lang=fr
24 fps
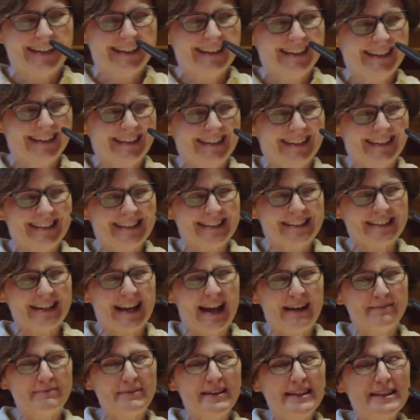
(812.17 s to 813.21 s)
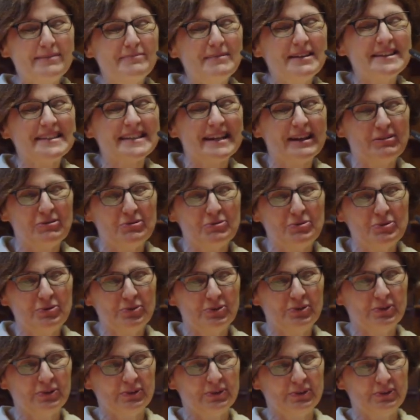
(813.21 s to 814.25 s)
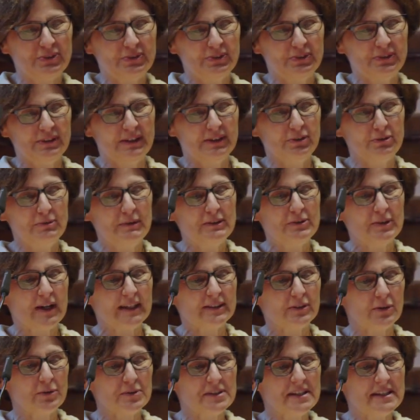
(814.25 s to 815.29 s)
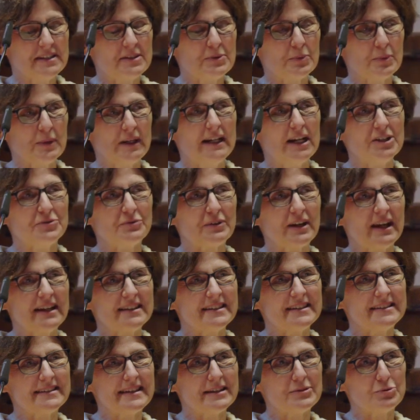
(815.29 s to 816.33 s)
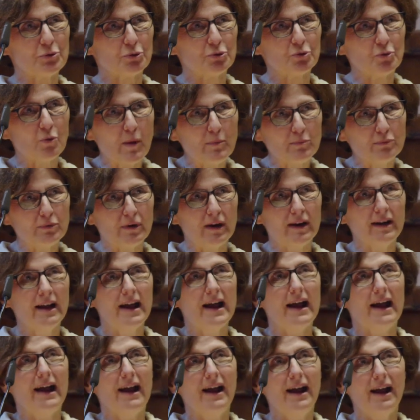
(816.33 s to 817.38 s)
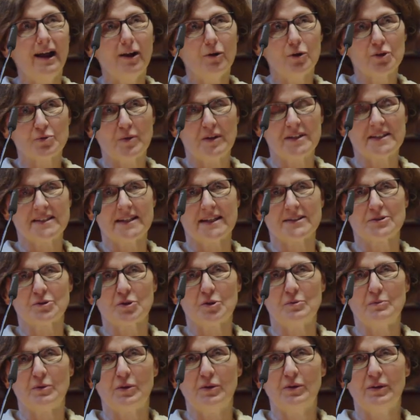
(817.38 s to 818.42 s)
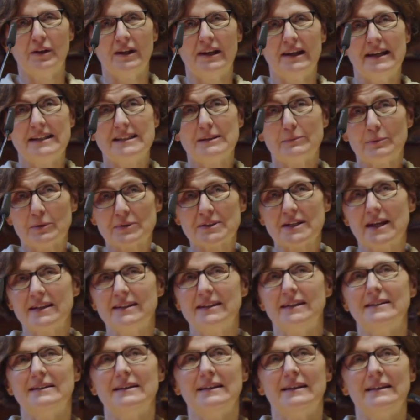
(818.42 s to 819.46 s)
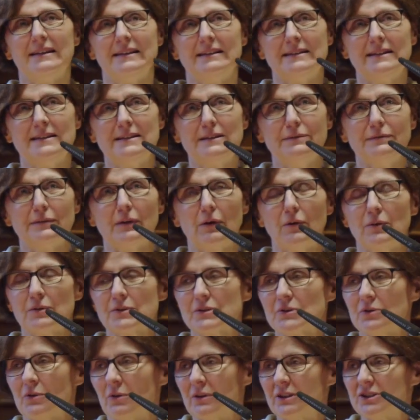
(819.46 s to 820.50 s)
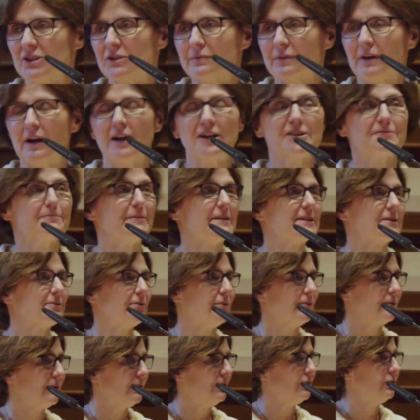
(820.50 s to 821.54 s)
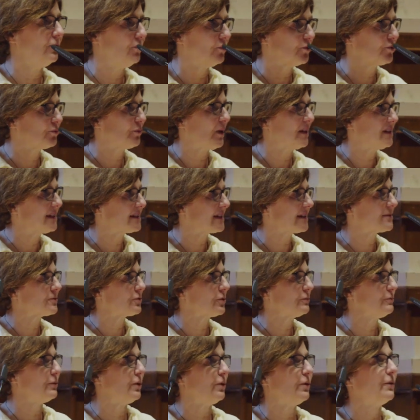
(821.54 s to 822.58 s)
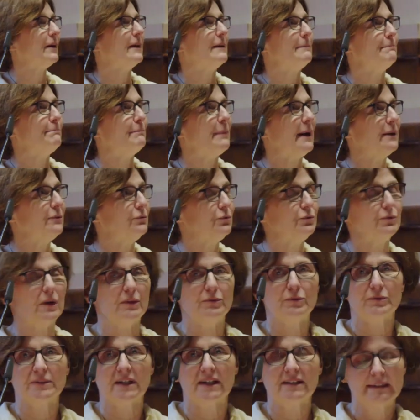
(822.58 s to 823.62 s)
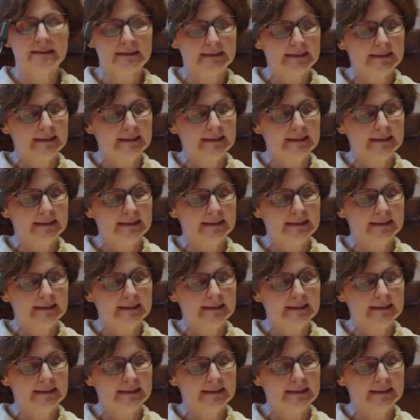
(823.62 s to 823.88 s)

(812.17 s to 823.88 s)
euh, à minimiser le coût de, de l'économie de la transition. Et là, je voulais insister sur trois points. Un, le choix des instruments. Et c'est pour ça qu'il y a des, des, différences dans les chiffrages, parce que le, choix des instruments n'est pas du tout anodin.